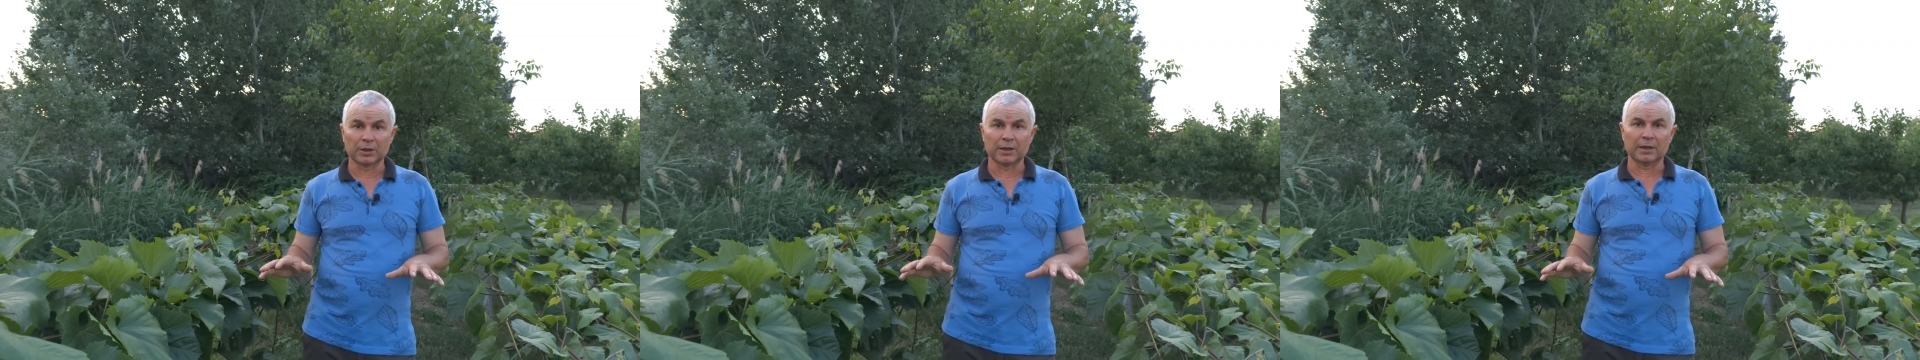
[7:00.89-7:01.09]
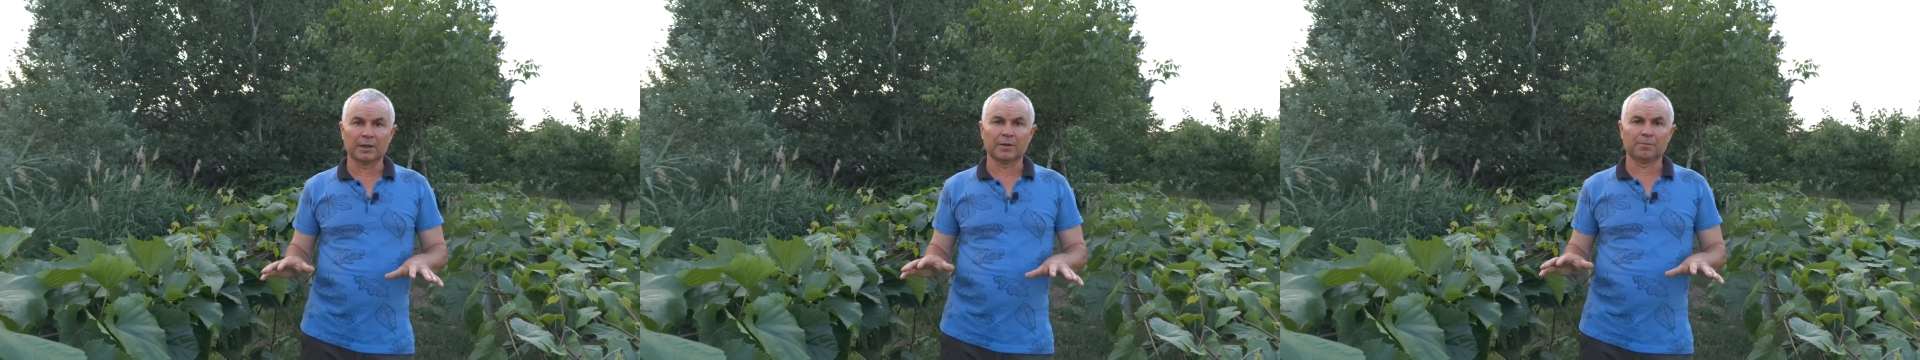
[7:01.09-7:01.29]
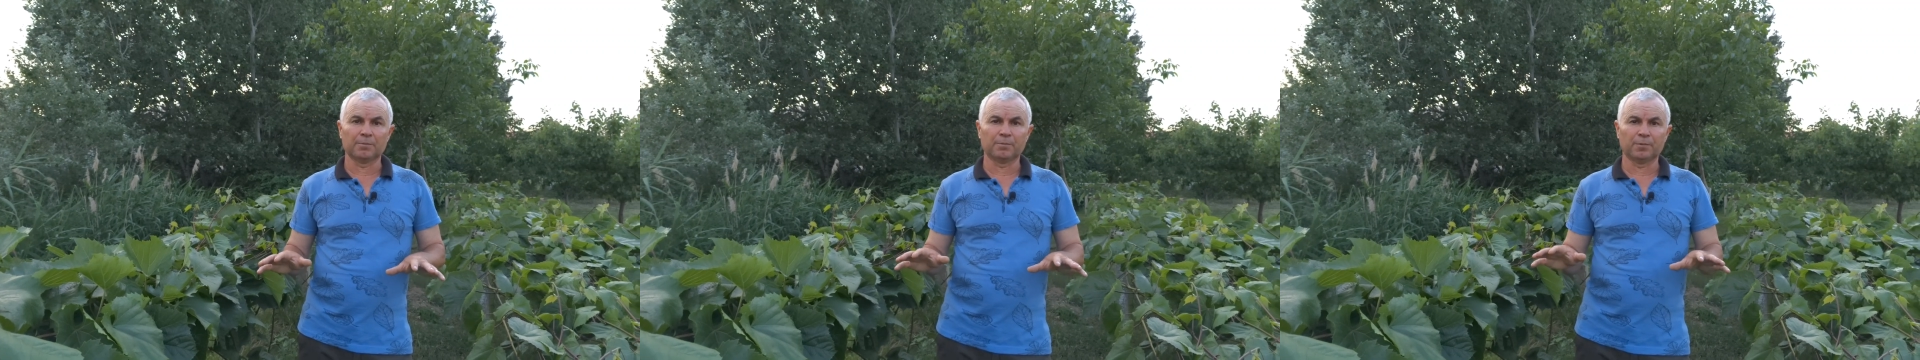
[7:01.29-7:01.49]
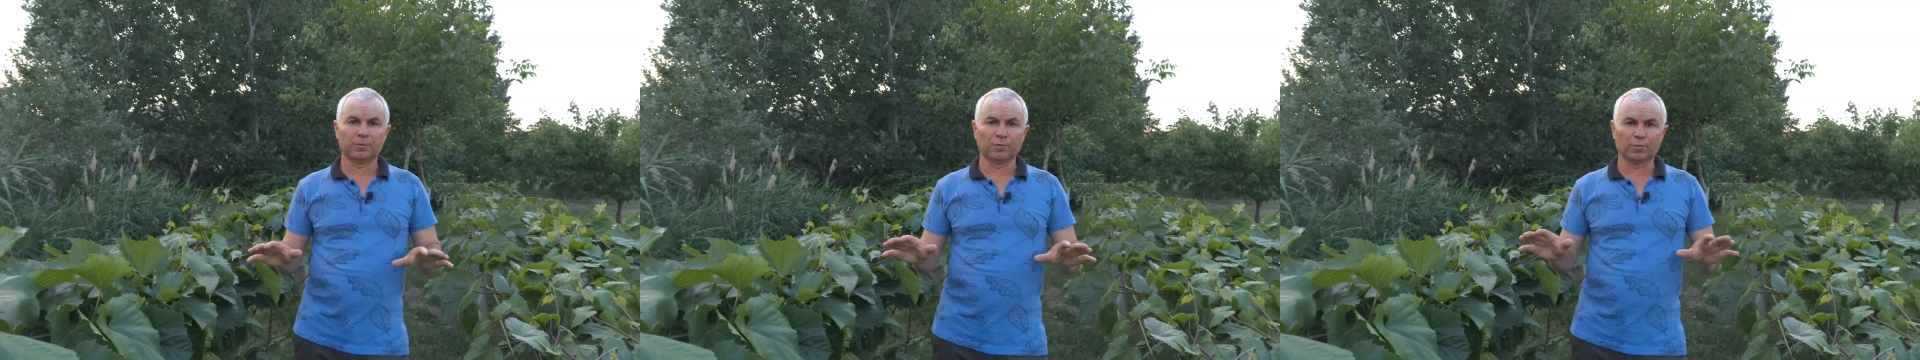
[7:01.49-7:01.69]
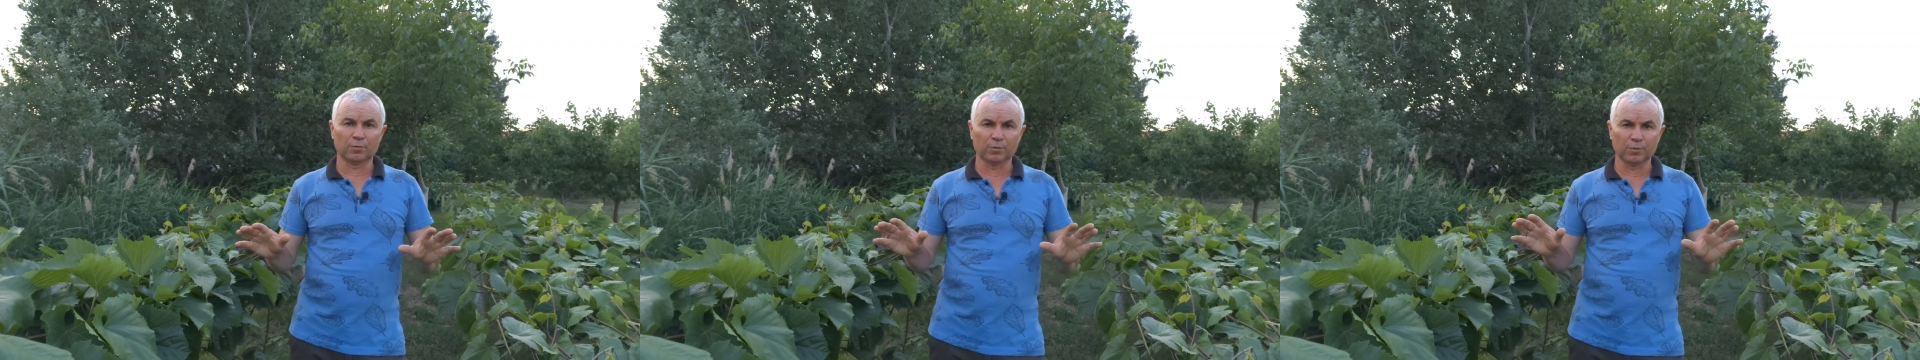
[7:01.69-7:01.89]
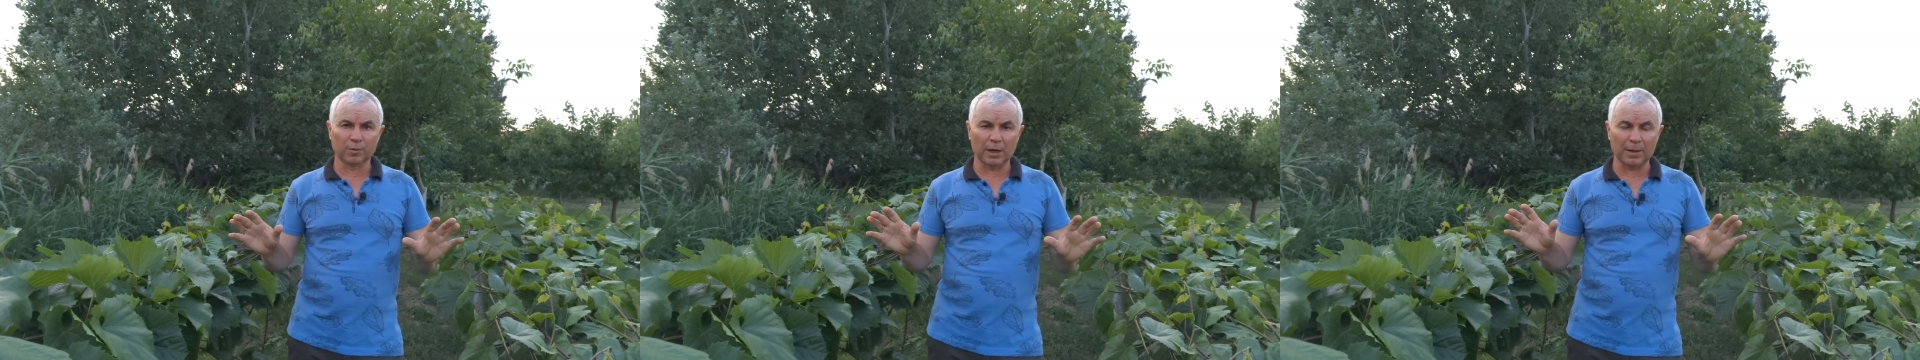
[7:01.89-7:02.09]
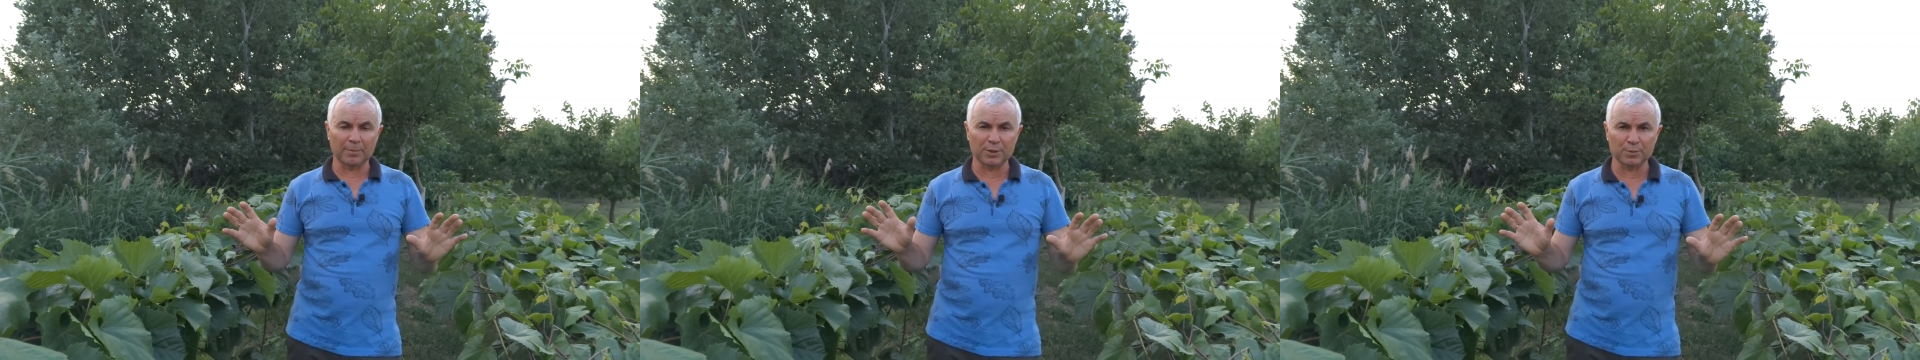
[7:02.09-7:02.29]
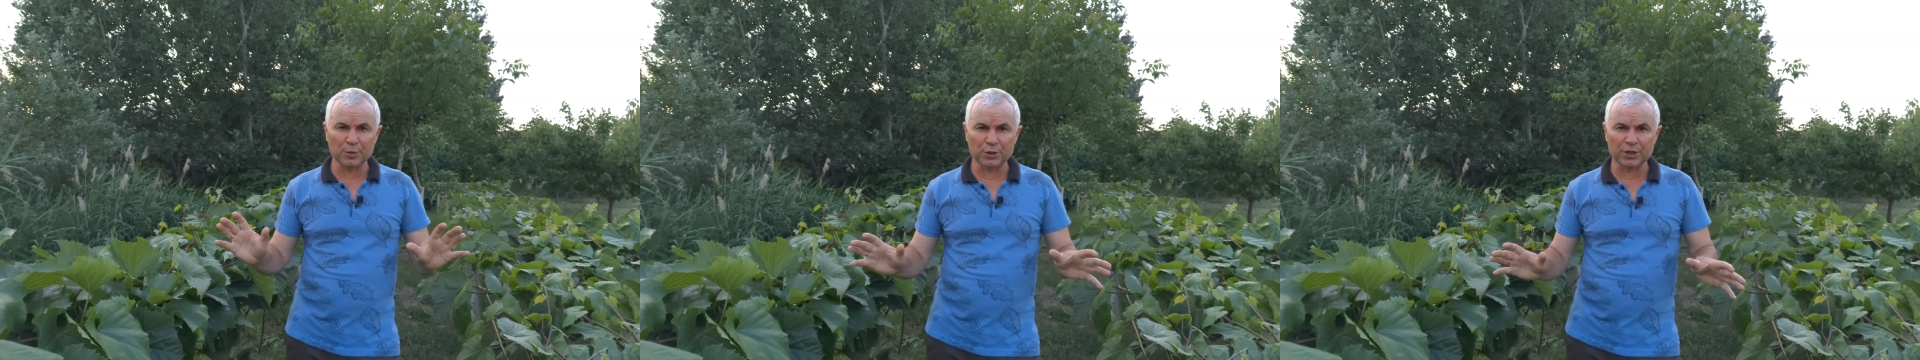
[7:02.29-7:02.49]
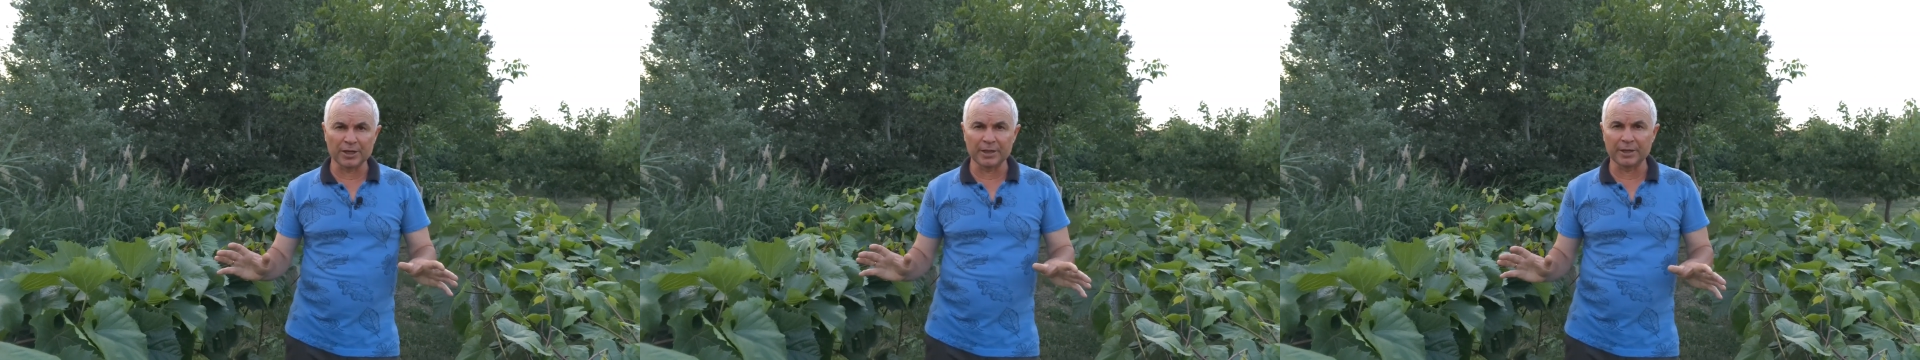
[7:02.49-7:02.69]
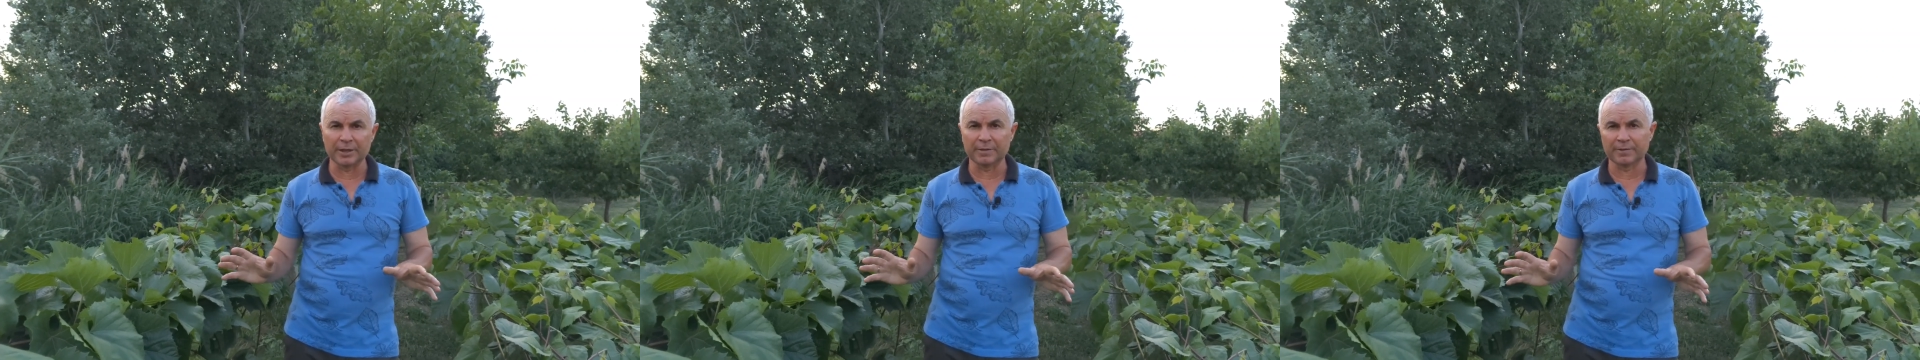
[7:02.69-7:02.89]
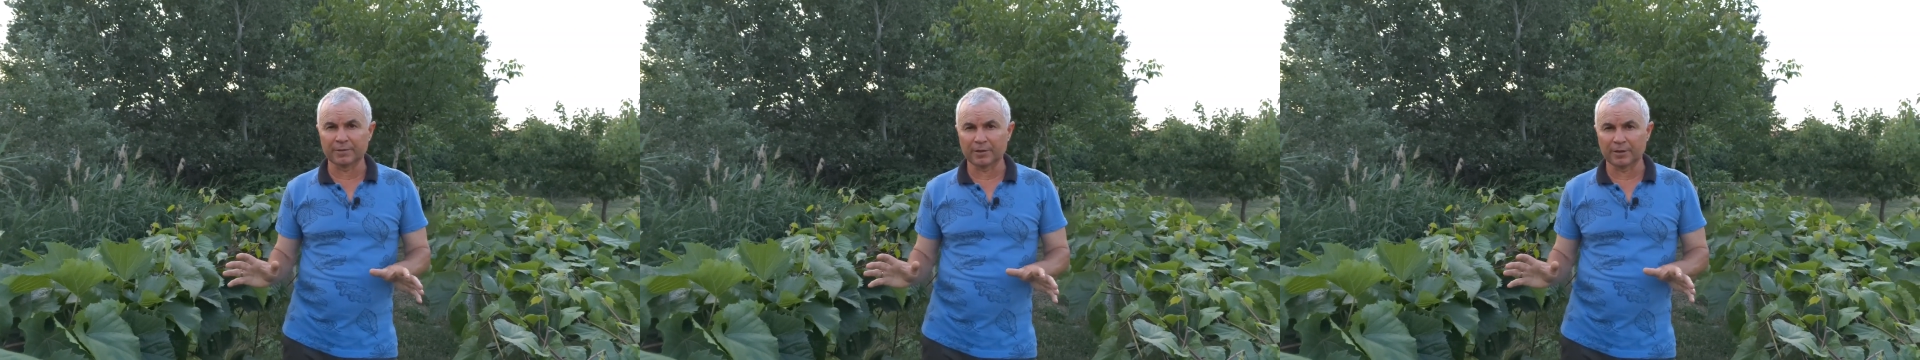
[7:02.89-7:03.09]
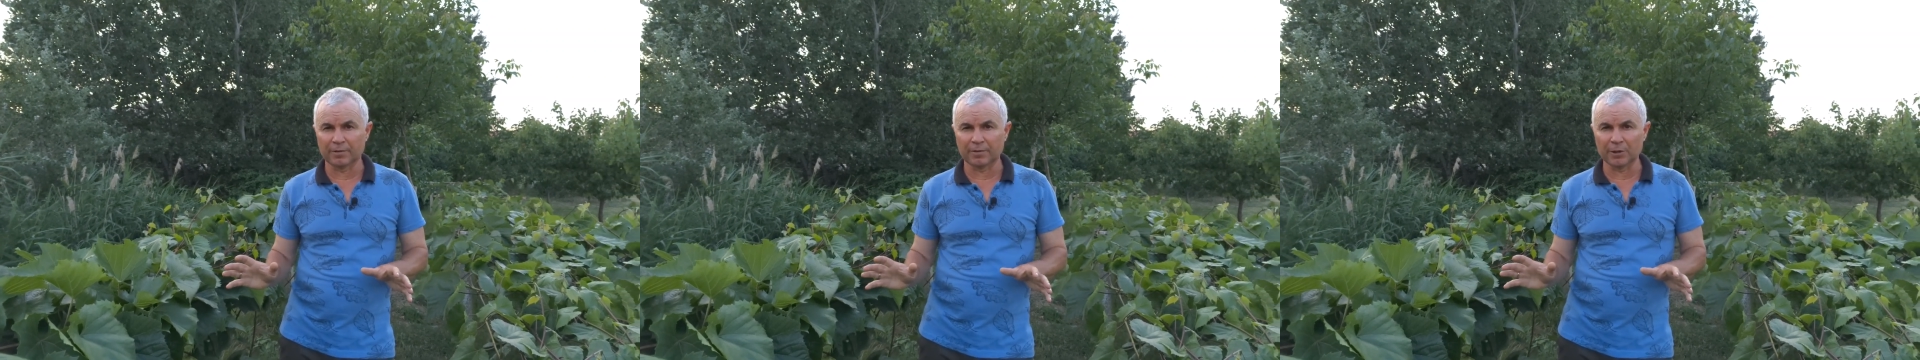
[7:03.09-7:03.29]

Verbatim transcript: а, обеспечение а,